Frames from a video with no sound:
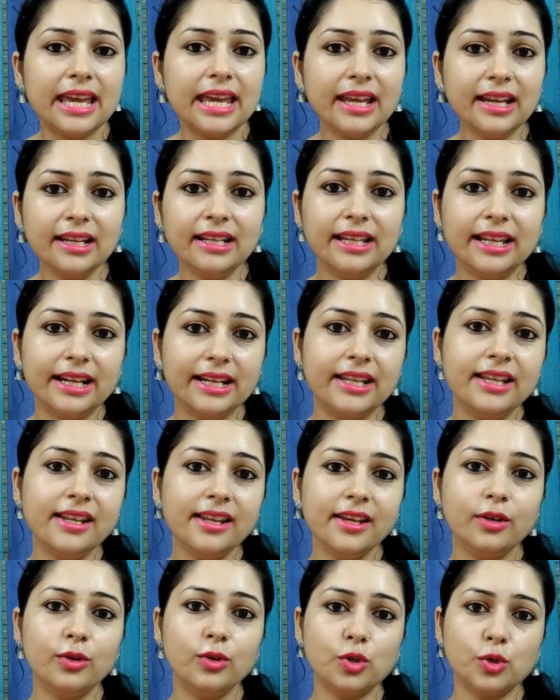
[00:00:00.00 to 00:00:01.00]
एक लेडी
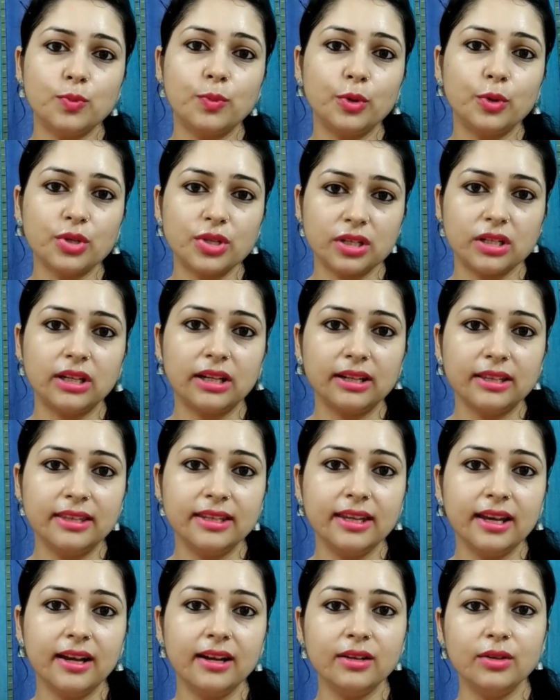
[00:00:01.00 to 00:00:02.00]
ने कुछ पोस्ट कर
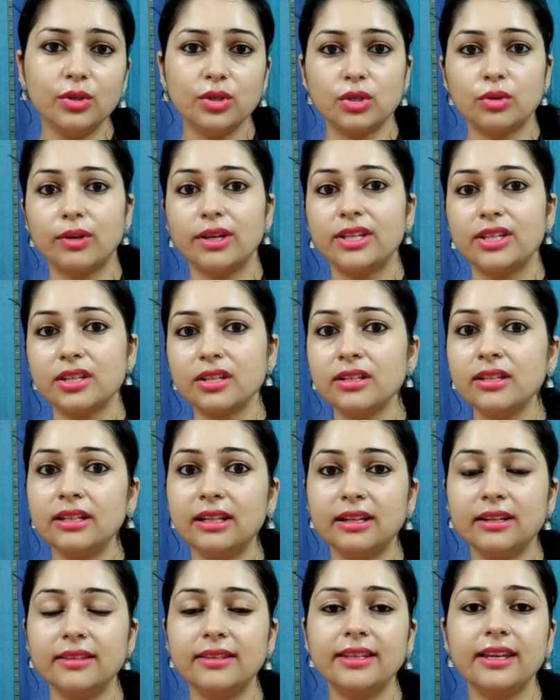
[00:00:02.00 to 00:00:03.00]
दिया कुछ क्वेश्चन
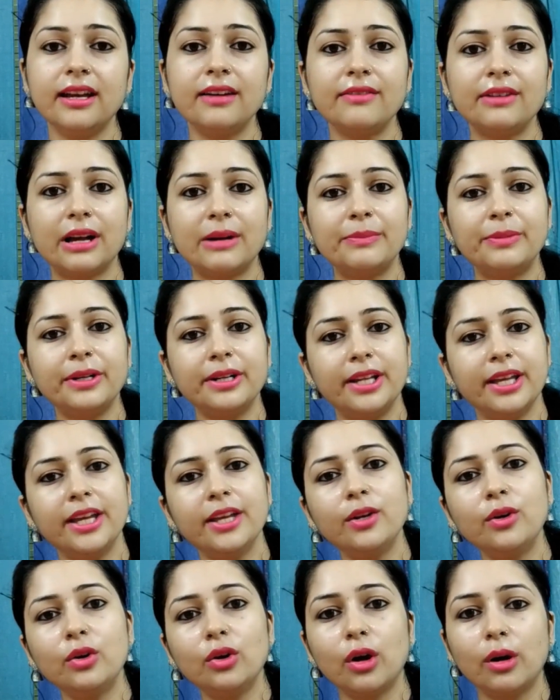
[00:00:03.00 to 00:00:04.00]
कर दिया वहाँ पर
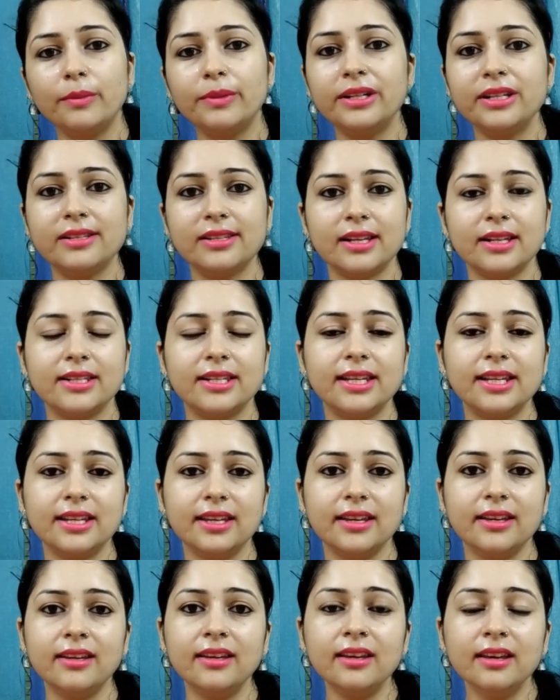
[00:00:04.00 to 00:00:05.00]
ढेरों कमेंट्स आ
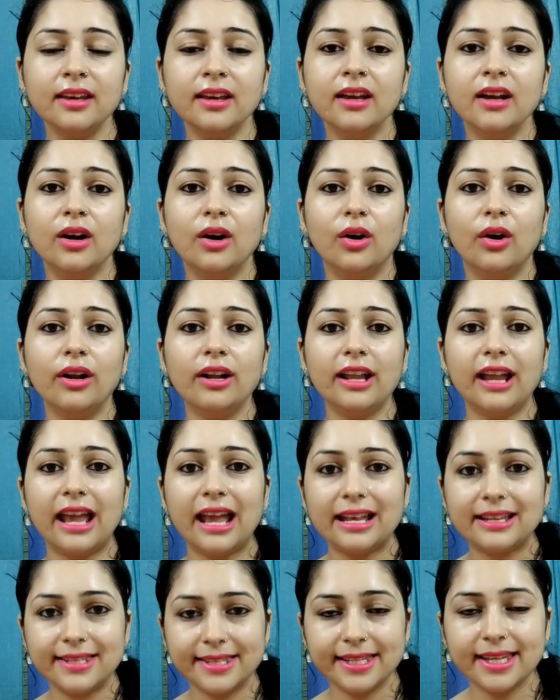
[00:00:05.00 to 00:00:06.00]
जाएंगे और
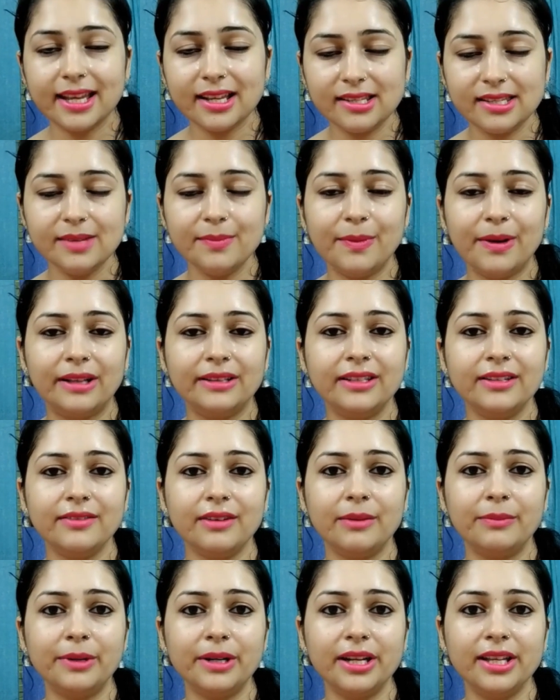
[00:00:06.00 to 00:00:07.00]
ऐसी ऐसी बातें
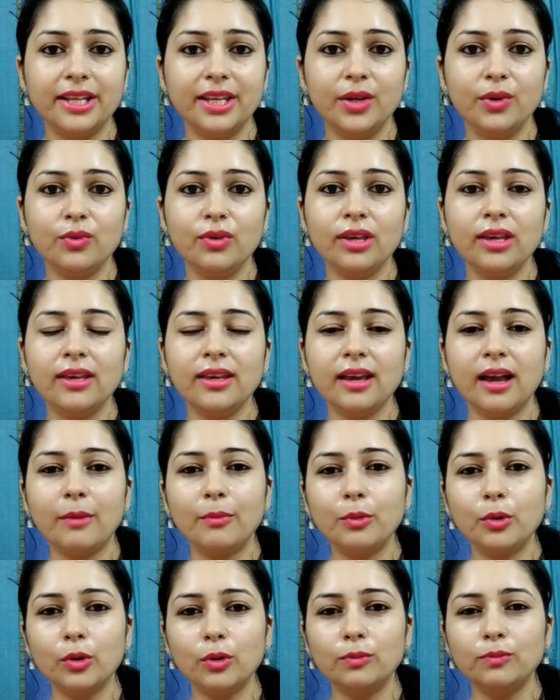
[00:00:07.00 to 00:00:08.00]
वहाँ पर लिखी होंगी कि
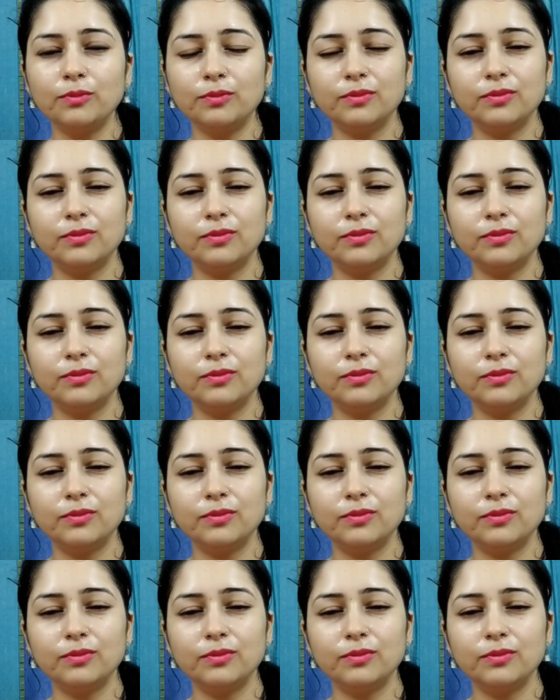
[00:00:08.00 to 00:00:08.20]
आपको